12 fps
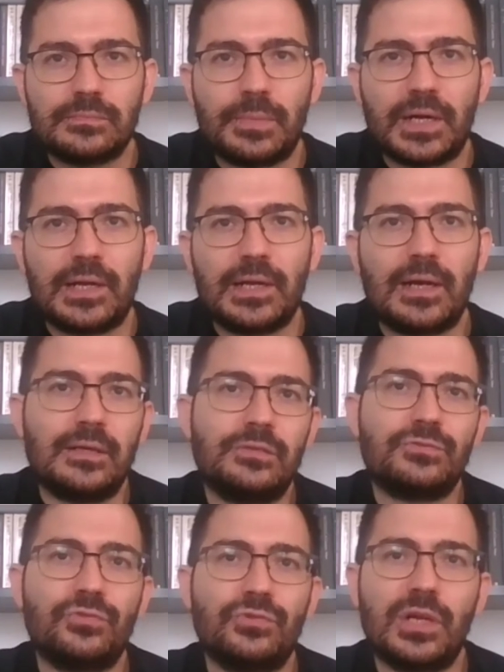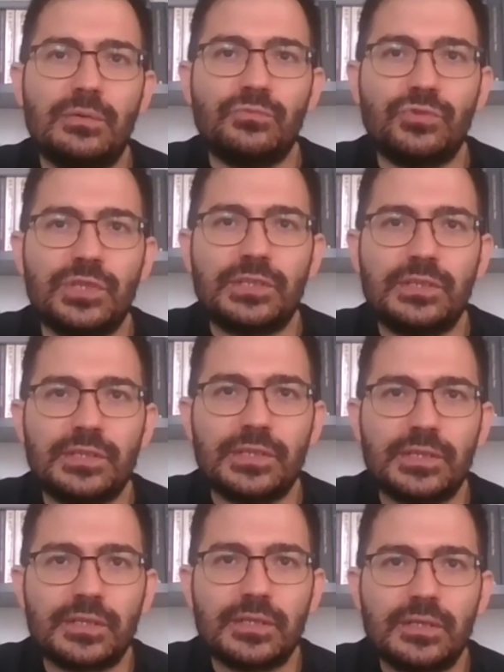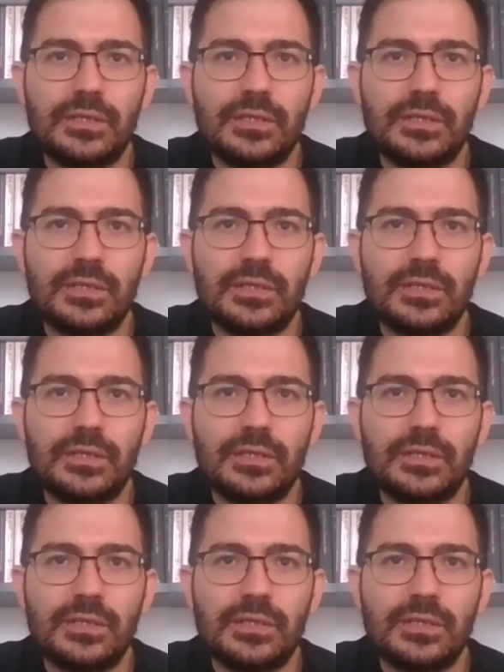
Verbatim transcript: paralel söylem ürettiğini